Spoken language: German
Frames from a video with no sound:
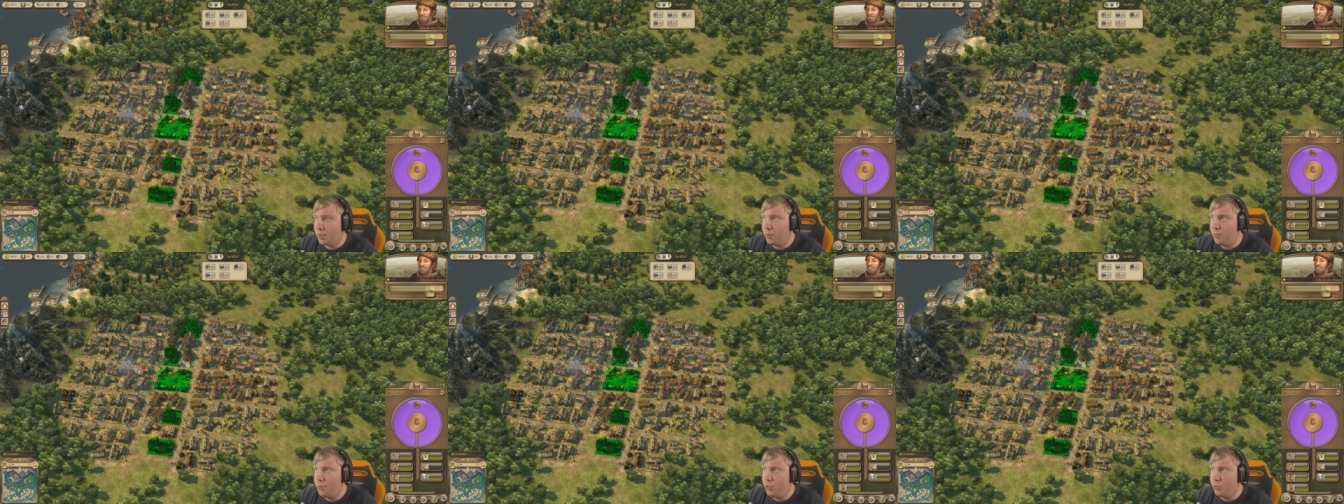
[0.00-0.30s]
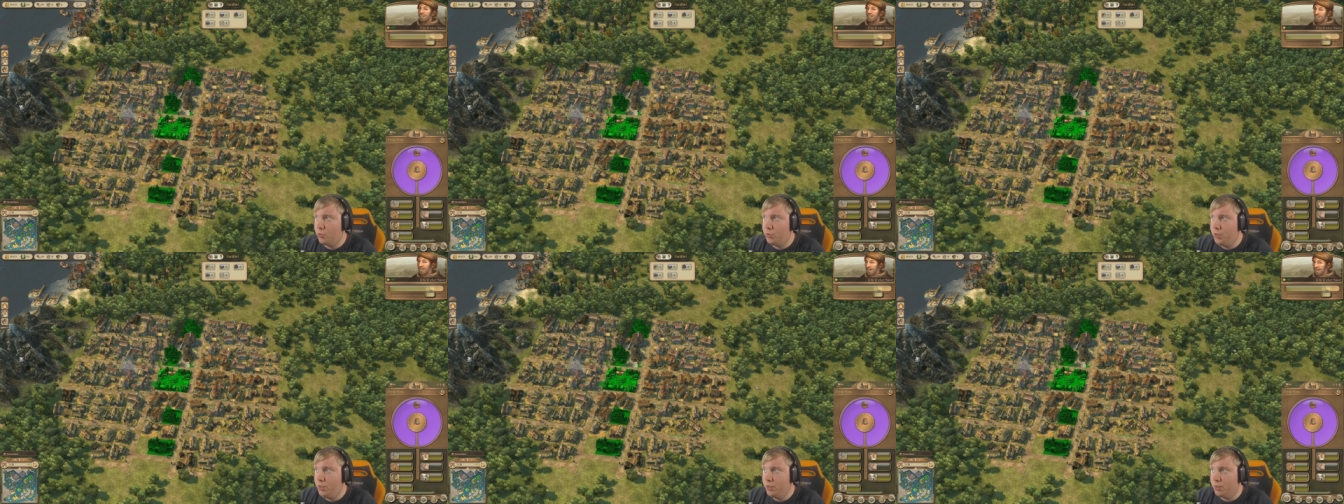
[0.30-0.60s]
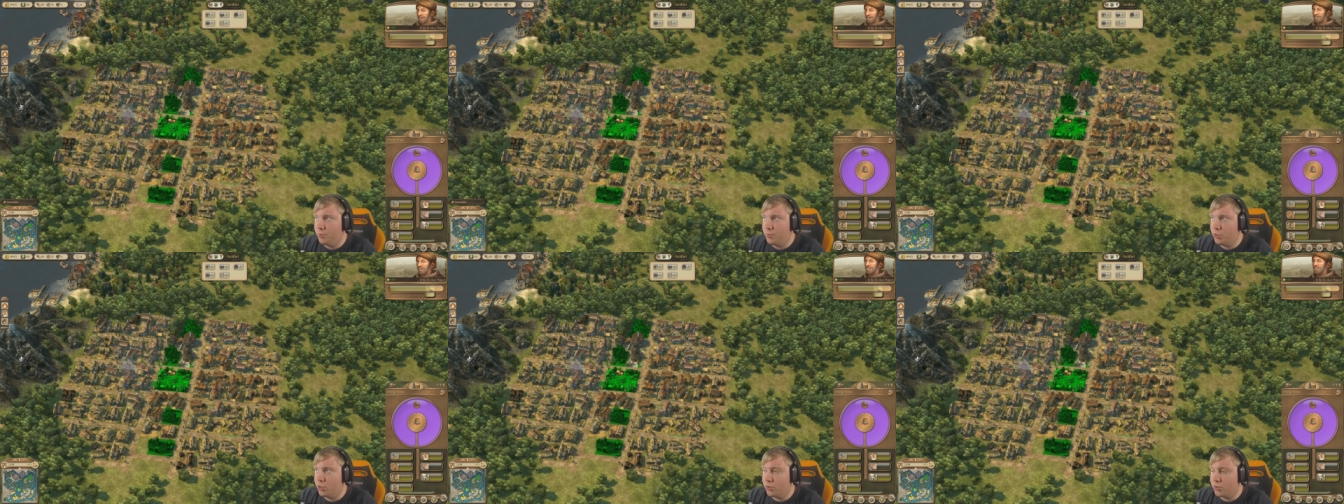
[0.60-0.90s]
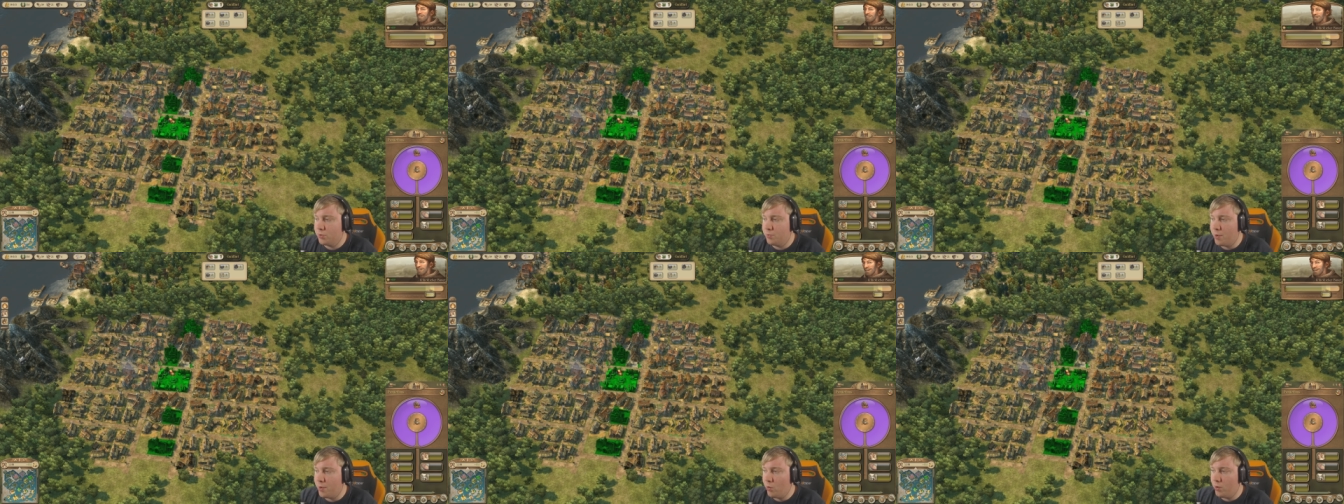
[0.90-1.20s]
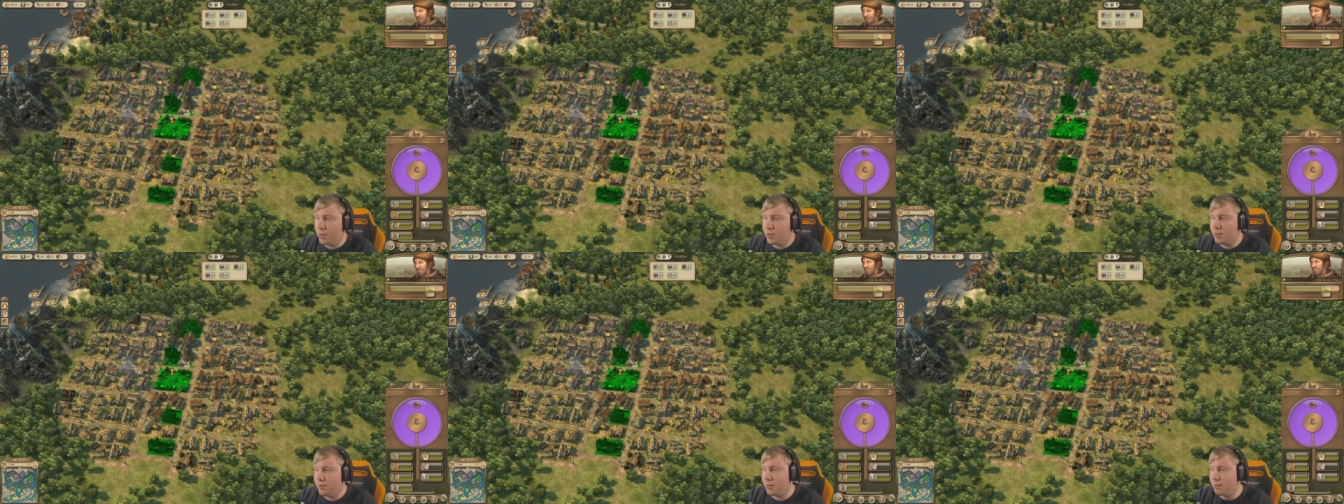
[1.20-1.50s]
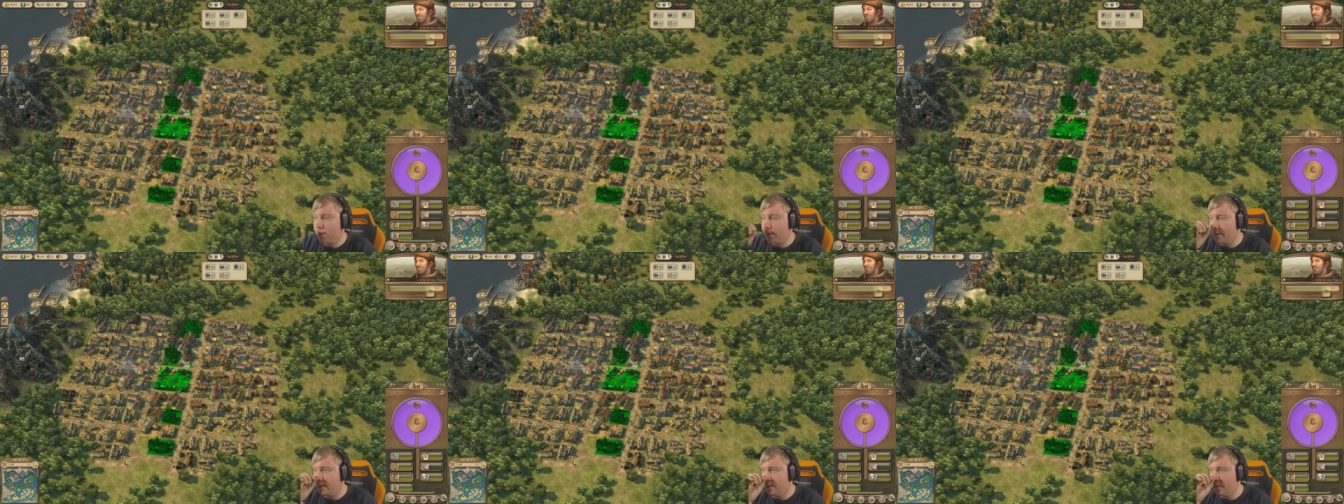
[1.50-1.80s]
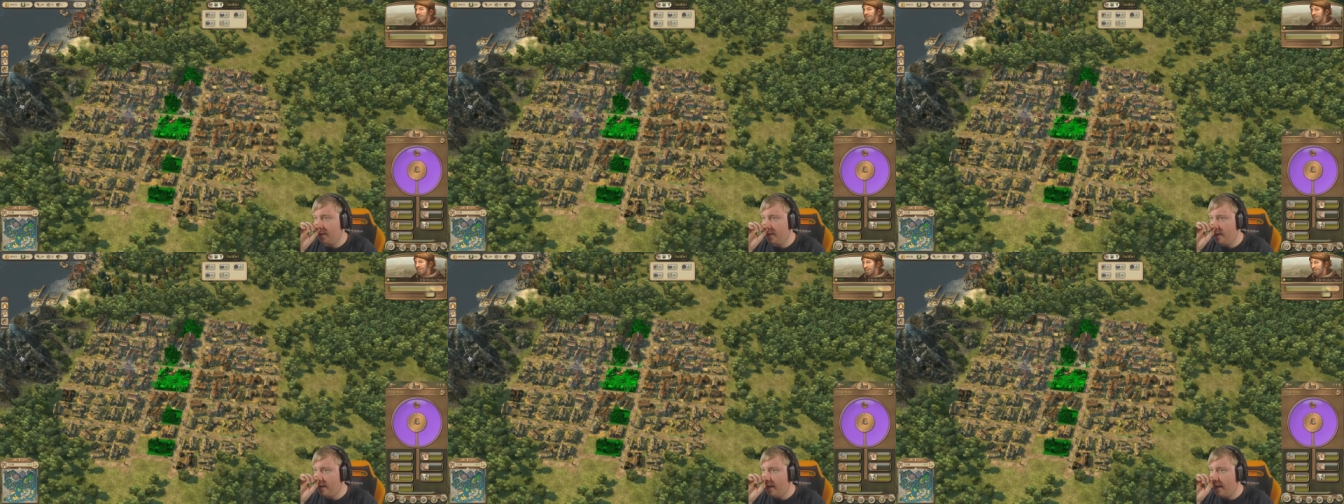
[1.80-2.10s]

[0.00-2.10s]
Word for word: Pioniere bzw. Bauern setzen.